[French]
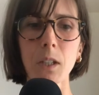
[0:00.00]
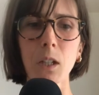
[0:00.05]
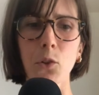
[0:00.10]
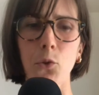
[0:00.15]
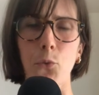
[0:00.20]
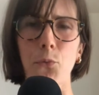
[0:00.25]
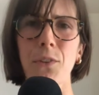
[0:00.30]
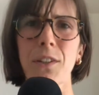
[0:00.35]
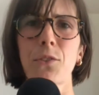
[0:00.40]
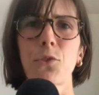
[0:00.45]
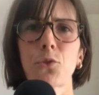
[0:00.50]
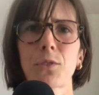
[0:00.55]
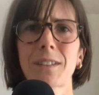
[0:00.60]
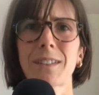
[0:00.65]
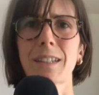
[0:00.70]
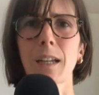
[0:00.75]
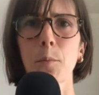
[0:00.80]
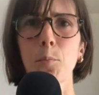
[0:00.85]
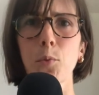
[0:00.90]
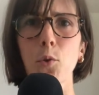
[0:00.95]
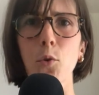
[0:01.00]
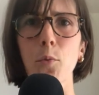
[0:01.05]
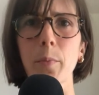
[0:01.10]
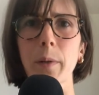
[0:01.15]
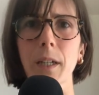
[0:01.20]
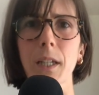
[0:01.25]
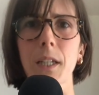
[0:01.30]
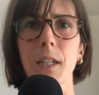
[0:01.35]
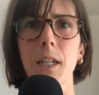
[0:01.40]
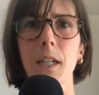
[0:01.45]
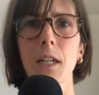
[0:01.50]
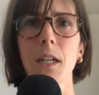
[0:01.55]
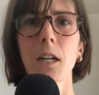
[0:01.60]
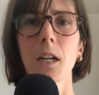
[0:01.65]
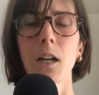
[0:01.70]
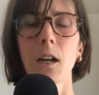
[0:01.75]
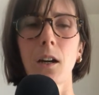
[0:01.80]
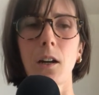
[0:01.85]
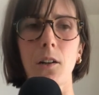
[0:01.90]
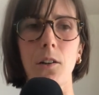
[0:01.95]
le fait de s'approprier
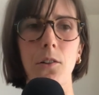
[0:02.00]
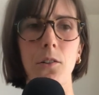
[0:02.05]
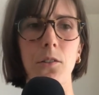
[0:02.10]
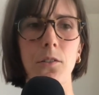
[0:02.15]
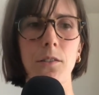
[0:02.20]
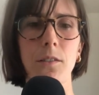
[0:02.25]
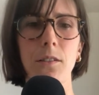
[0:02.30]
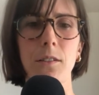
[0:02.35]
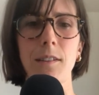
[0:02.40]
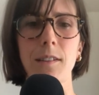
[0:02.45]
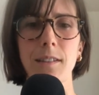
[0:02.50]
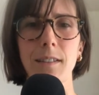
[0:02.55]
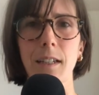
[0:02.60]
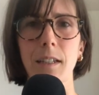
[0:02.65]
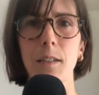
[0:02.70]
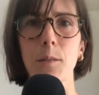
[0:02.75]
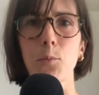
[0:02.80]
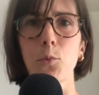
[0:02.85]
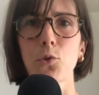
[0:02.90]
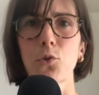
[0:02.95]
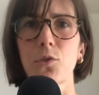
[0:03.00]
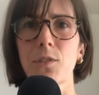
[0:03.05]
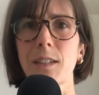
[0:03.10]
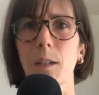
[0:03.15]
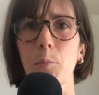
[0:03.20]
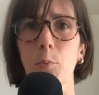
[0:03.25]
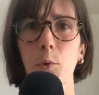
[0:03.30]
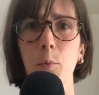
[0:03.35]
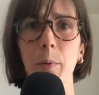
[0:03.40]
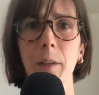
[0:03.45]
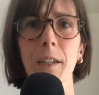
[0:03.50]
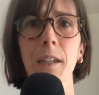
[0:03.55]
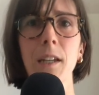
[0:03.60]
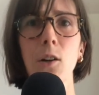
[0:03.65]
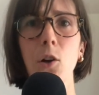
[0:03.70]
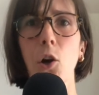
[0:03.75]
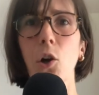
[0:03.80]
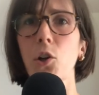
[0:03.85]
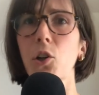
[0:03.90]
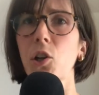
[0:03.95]
des animaux, de s'approprier
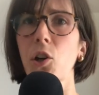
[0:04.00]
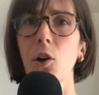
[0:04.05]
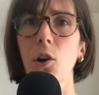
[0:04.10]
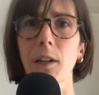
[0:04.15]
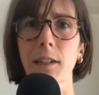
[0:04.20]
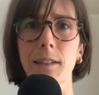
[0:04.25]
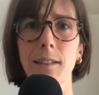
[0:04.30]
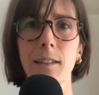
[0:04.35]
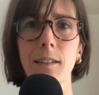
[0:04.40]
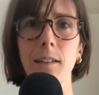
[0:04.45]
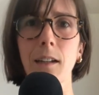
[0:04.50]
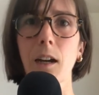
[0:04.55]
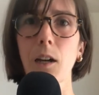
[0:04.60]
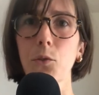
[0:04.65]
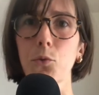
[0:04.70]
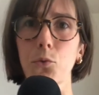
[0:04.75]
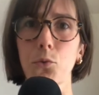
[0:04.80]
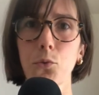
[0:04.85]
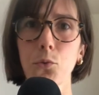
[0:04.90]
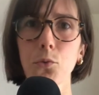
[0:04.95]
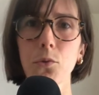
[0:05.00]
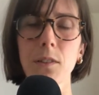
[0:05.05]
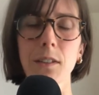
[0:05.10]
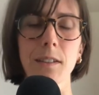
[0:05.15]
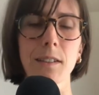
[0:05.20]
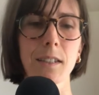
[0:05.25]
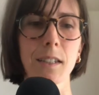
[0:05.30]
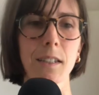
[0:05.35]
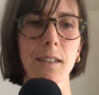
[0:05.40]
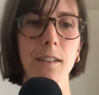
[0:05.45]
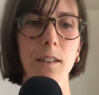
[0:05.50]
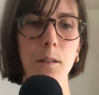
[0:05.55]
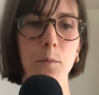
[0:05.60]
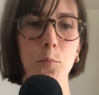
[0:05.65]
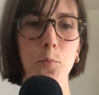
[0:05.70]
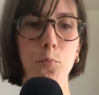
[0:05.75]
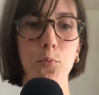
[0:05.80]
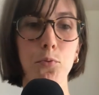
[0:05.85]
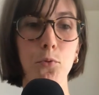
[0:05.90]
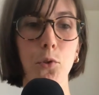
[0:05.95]
leur corps, etc., de tout décider
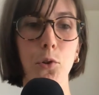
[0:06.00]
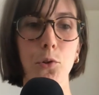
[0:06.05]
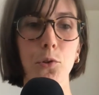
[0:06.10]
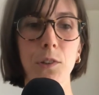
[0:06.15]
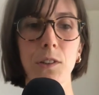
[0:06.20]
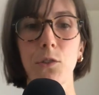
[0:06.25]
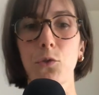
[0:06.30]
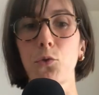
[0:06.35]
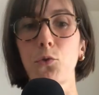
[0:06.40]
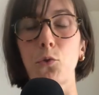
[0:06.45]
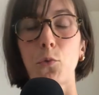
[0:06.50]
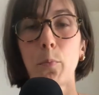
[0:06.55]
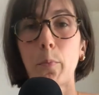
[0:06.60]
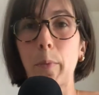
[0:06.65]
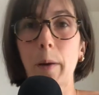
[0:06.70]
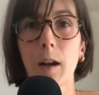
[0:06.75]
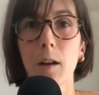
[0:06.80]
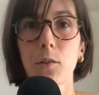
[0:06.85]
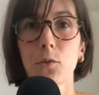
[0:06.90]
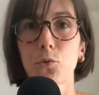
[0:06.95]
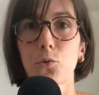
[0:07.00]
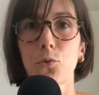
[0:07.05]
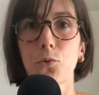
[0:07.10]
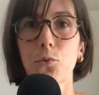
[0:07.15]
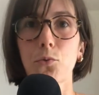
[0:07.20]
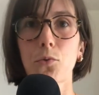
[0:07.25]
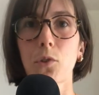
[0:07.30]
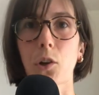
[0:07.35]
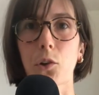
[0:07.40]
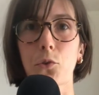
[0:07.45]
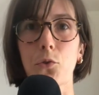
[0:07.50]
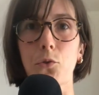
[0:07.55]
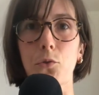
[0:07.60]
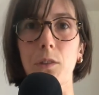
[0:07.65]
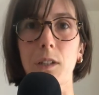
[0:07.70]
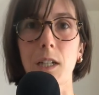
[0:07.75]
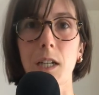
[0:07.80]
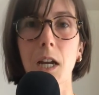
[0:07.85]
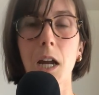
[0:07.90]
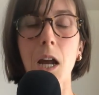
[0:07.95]
pour eux et de ne pas du tout leur
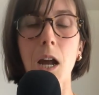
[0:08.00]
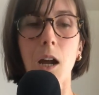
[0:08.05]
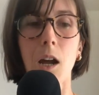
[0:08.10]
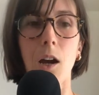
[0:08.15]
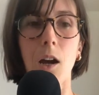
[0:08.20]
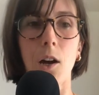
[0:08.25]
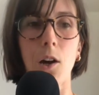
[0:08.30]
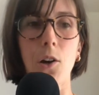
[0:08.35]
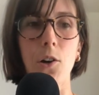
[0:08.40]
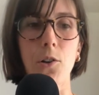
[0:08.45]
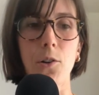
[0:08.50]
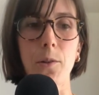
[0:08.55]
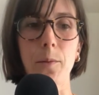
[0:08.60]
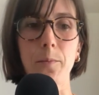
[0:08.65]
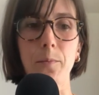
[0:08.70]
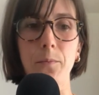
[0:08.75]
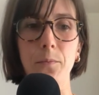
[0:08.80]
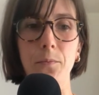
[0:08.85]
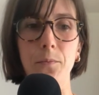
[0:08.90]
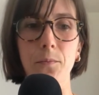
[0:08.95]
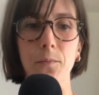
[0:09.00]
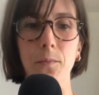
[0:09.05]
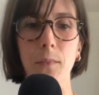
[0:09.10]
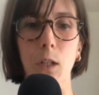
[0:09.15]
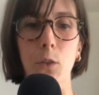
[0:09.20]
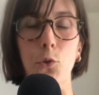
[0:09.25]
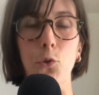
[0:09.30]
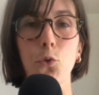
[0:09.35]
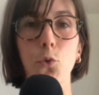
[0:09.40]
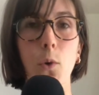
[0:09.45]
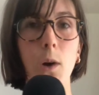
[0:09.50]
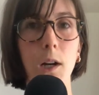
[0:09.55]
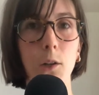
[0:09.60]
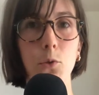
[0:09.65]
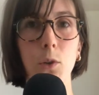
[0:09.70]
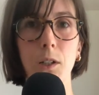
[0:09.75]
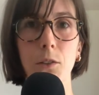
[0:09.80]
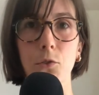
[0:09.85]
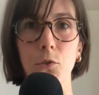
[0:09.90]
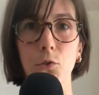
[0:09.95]
donner le droit à
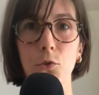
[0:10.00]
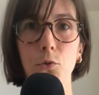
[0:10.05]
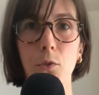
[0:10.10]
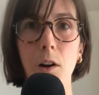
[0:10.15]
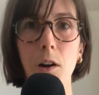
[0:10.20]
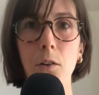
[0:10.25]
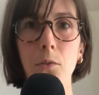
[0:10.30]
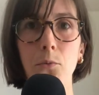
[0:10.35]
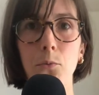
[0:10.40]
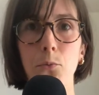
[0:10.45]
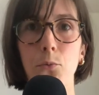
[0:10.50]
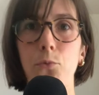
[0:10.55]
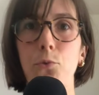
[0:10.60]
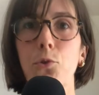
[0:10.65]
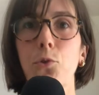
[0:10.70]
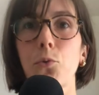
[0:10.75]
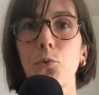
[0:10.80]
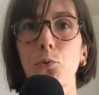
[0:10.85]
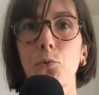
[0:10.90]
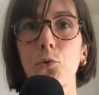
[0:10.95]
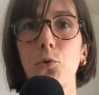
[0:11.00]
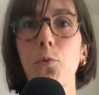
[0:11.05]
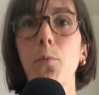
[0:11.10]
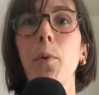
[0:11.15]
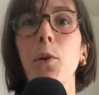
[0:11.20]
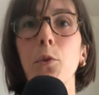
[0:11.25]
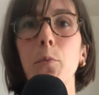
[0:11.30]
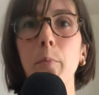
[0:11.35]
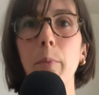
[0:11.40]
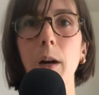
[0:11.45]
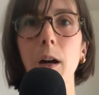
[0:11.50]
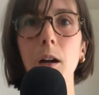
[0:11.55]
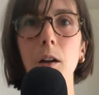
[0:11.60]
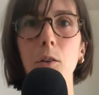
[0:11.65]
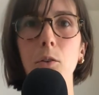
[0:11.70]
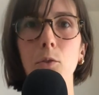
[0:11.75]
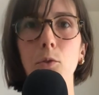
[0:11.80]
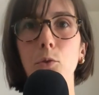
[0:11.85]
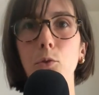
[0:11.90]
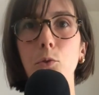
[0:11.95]
quoi que ce soit vu qu'on ne demande pas
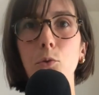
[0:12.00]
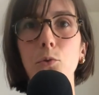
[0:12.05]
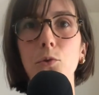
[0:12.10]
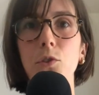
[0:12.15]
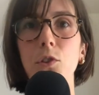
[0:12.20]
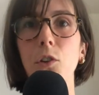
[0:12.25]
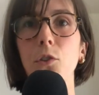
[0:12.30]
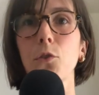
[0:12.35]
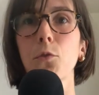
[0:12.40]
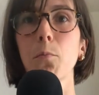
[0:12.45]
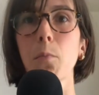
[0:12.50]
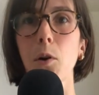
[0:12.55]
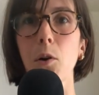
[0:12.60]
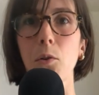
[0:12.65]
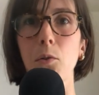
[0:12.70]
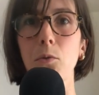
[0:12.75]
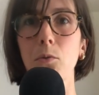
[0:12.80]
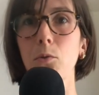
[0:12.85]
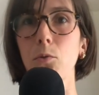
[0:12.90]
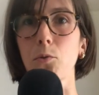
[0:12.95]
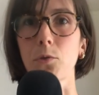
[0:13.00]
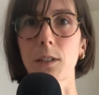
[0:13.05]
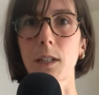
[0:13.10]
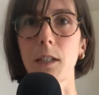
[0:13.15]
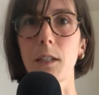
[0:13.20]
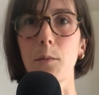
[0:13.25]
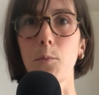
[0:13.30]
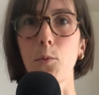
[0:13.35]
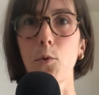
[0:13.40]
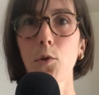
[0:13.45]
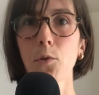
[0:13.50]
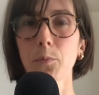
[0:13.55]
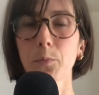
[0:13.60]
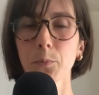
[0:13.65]
le consentement aux animaux.